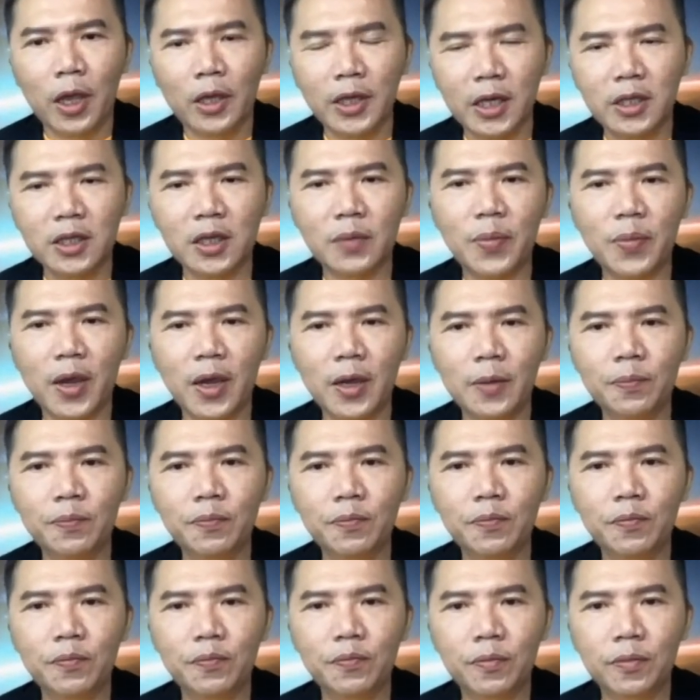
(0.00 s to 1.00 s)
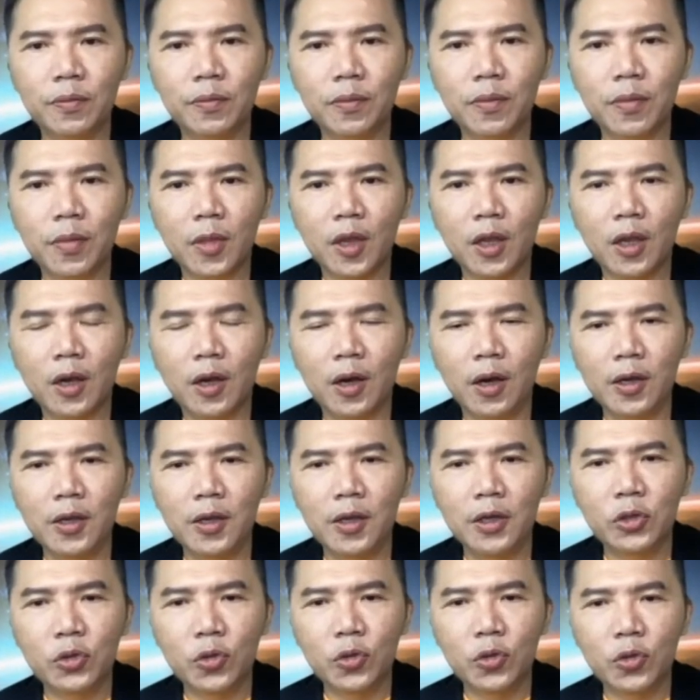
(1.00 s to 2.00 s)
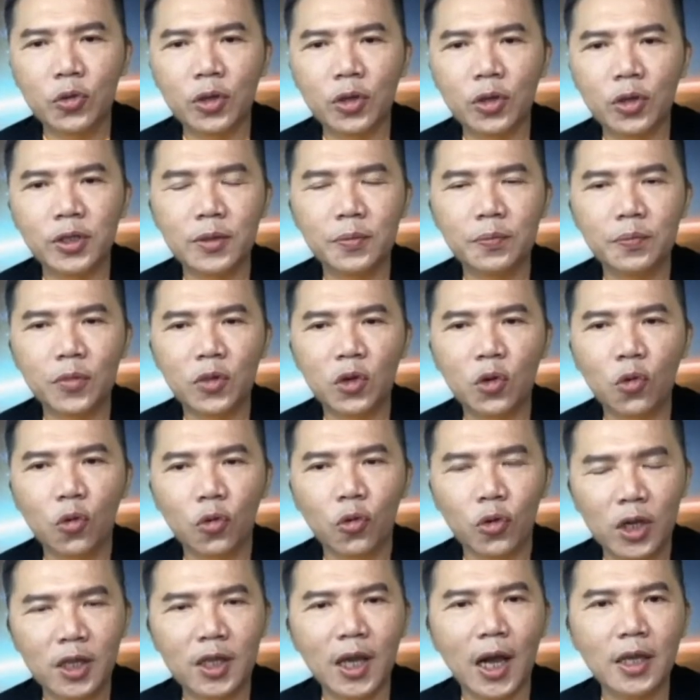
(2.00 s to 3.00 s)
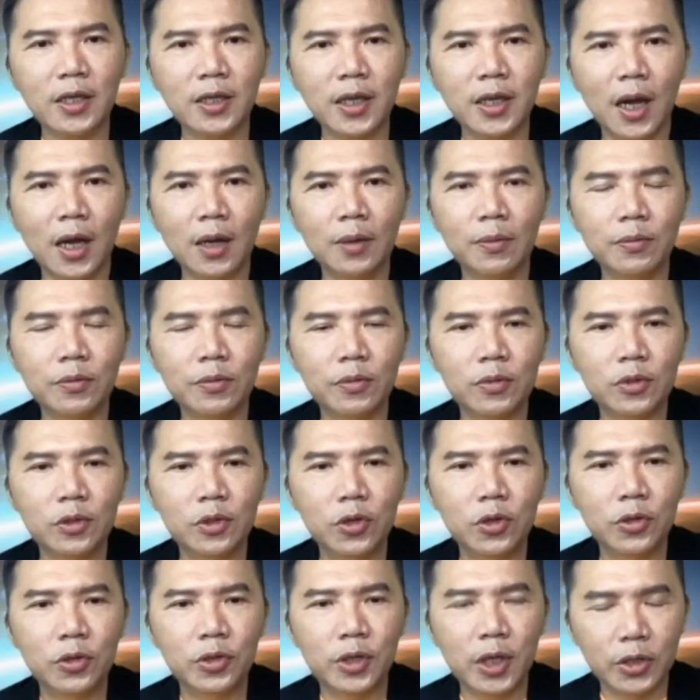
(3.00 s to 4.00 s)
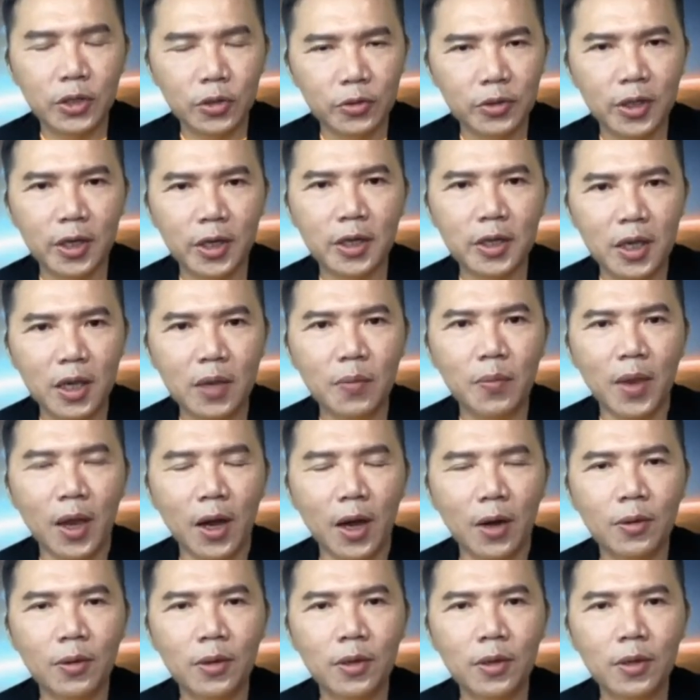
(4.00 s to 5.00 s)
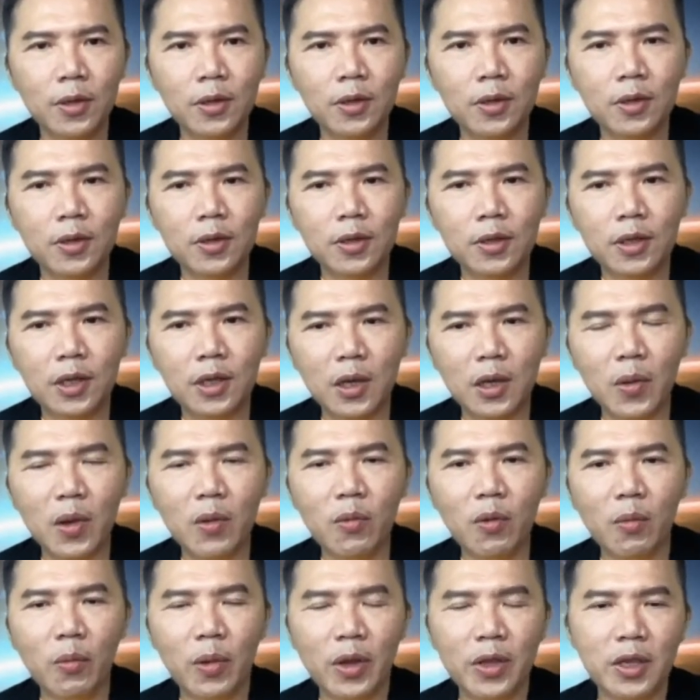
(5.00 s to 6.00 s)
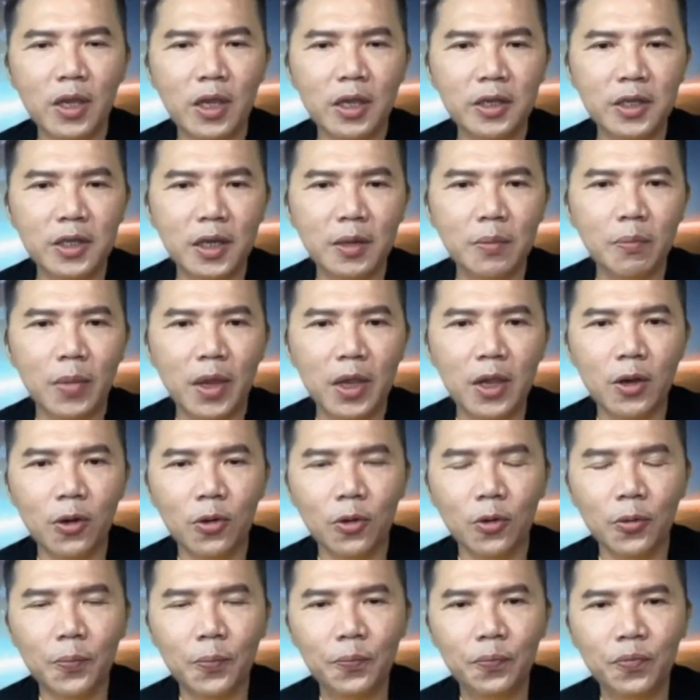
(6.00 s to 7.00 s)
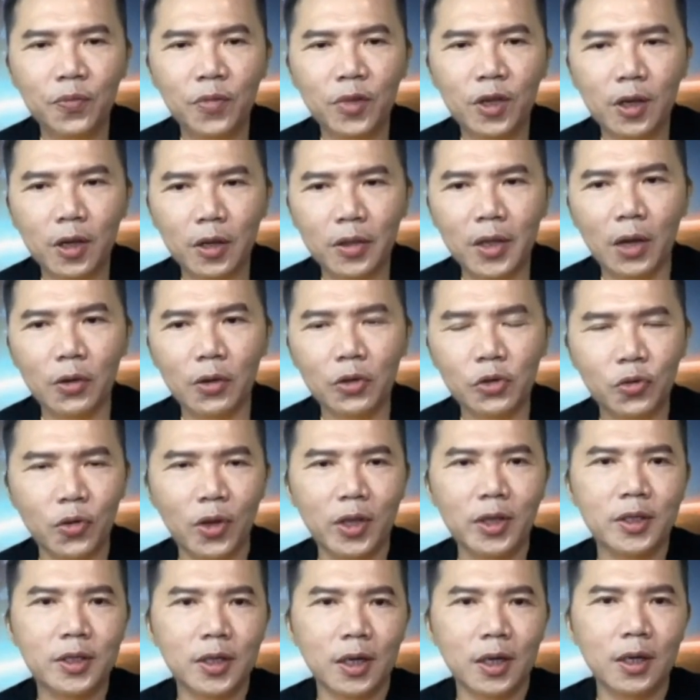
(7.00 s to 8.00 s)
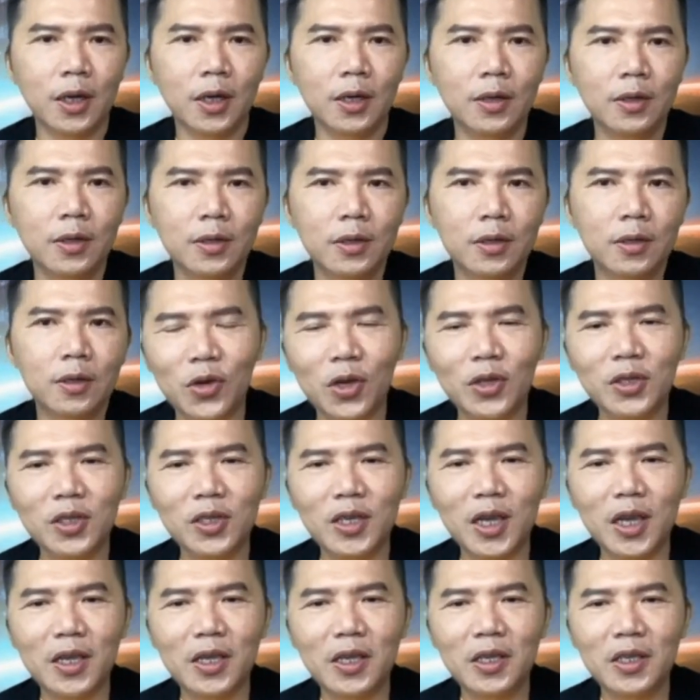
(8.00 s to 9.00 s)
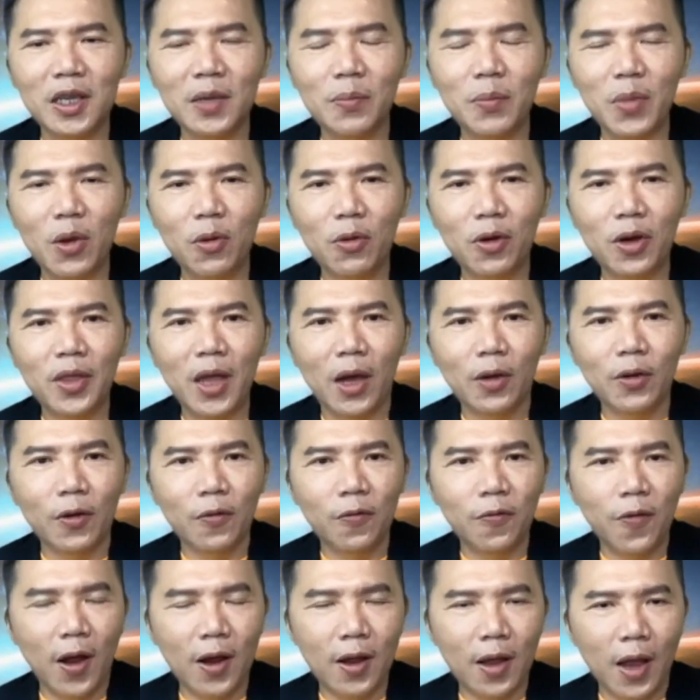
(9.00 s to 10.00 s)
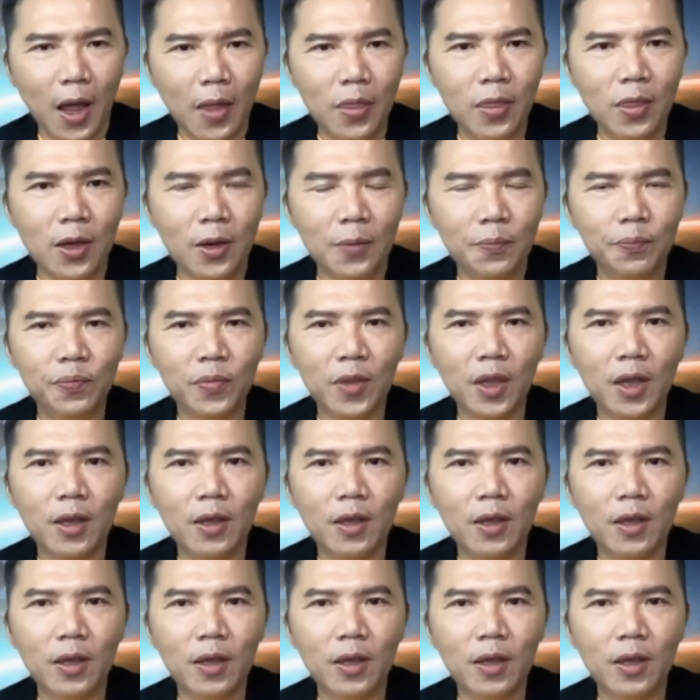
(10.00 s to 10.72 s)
也在这边可以说是鼓励大家去接种这个疫苗，因为我们已经没有。更好的选择了，全世界已经没有更好的方案了。